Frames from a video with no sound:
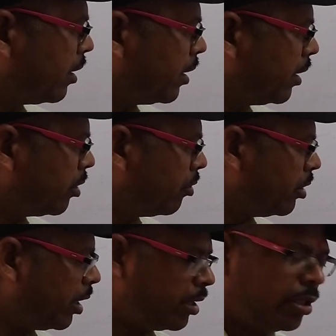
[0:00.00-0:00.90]
करेंगे तो
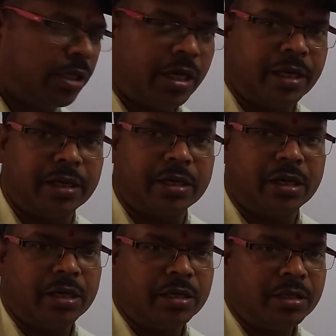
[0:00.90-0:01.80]
यही
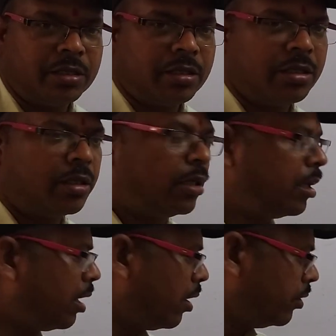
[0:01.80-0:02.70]
आएगा
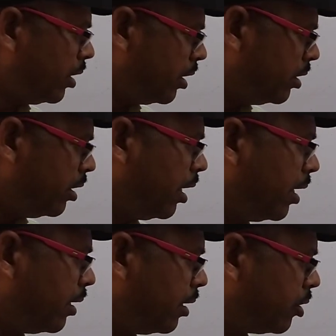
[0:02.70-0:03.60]
और यही
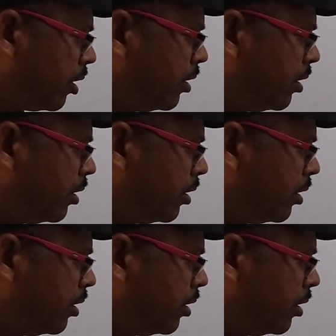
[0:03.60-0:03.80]
आएगा तो